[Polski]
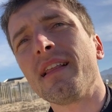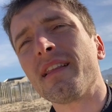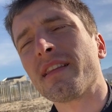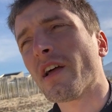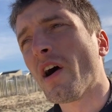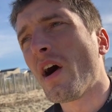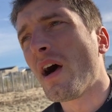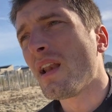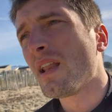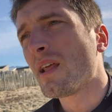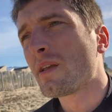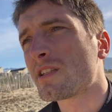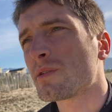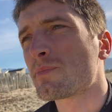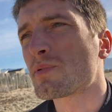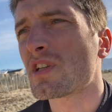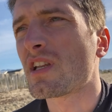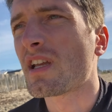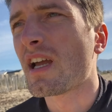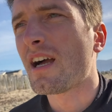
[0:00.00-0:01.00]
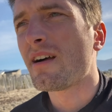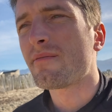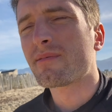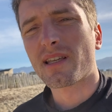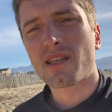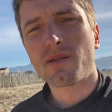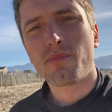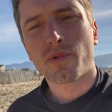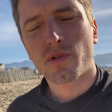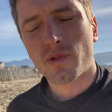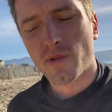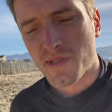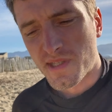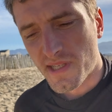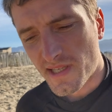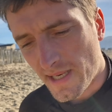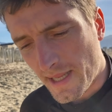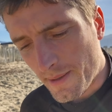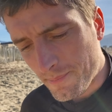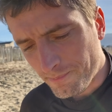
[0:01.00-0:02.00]
No ale się przejechałem takim
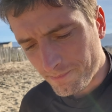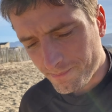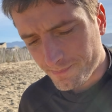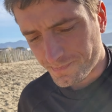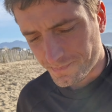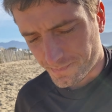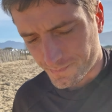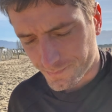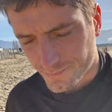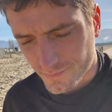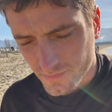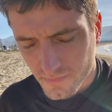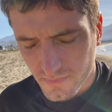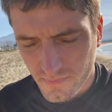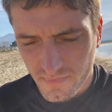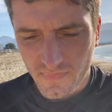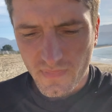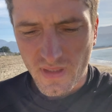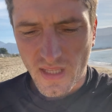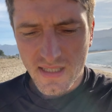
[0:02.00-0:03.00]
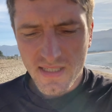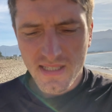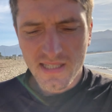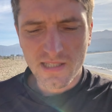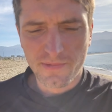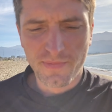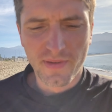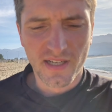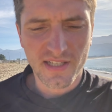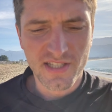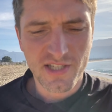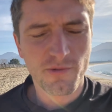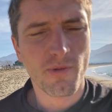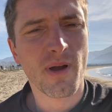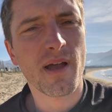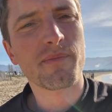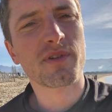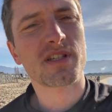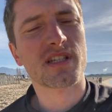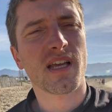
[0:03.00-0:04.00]
motocyklem i
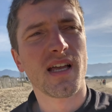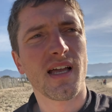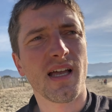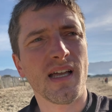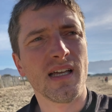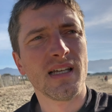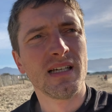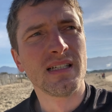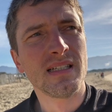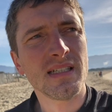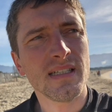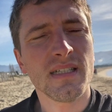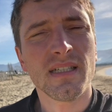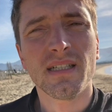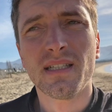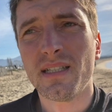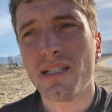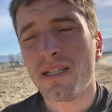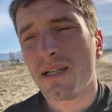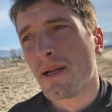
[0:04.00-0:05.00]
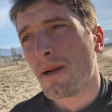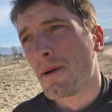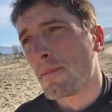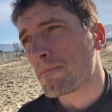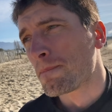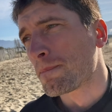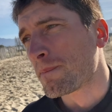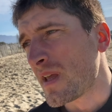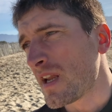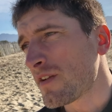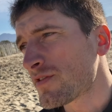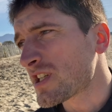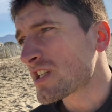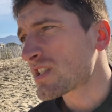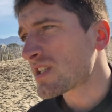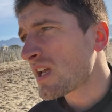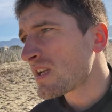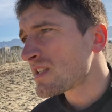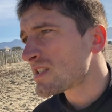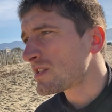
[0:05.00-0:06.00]
stwierdziłem, że Pierwsza
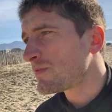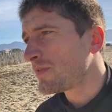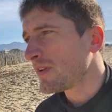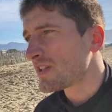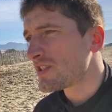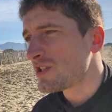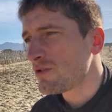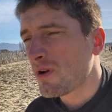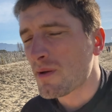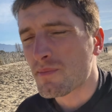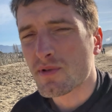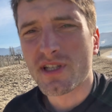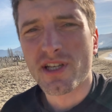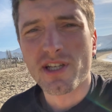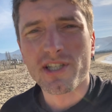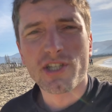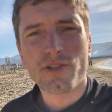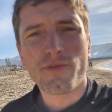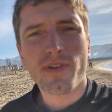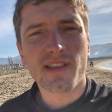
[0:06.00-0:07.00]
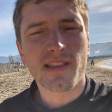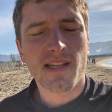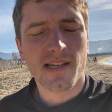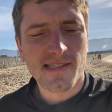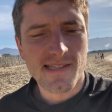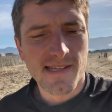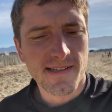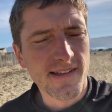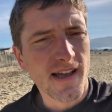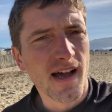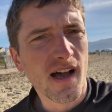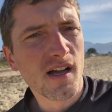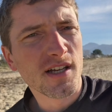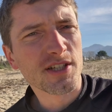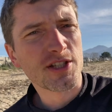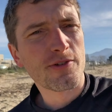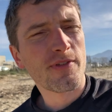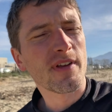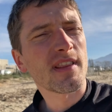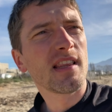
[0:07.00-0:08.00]
rzecz, stwierdziłem, że świetna cena,
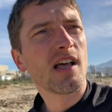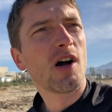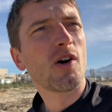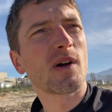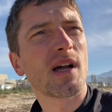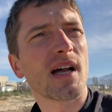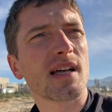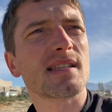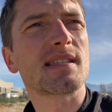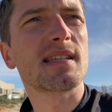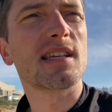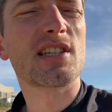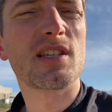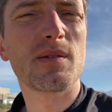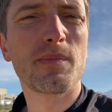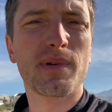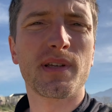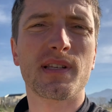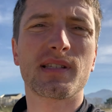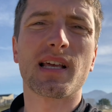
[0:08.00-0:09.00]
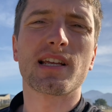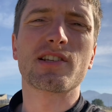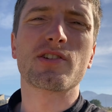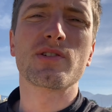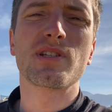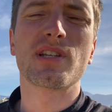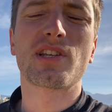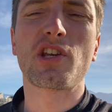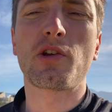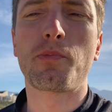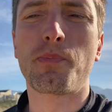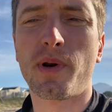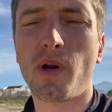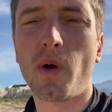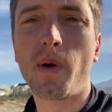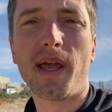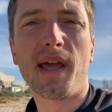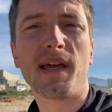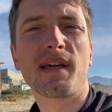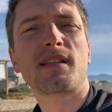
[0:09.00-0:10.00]
świetna okazja, żeby zacząć jakiś
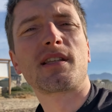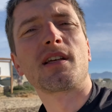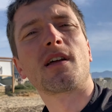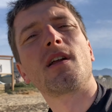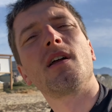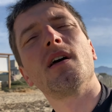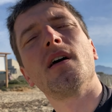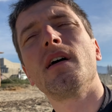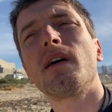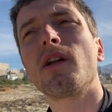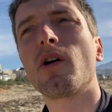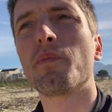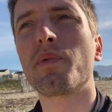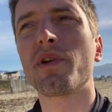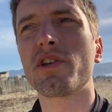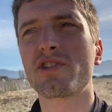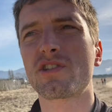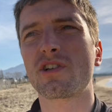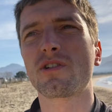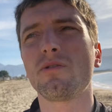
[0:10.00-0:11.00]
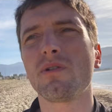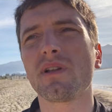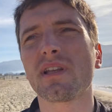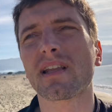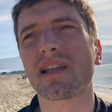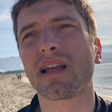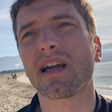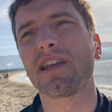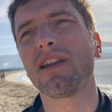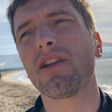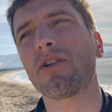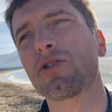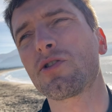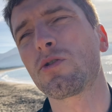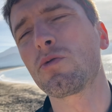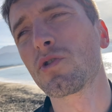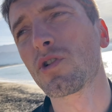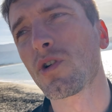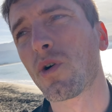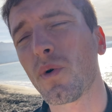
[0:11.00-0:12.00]
projekt e, robić, szczególnie na ilość
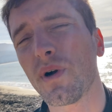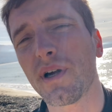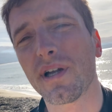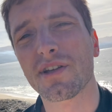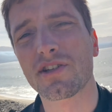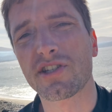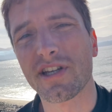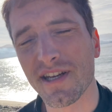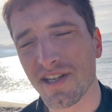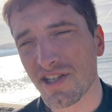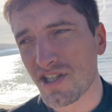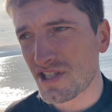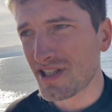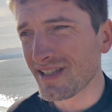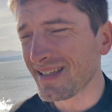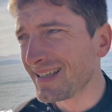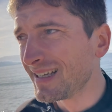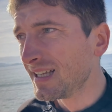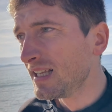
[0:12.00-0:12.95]
dużą e, części.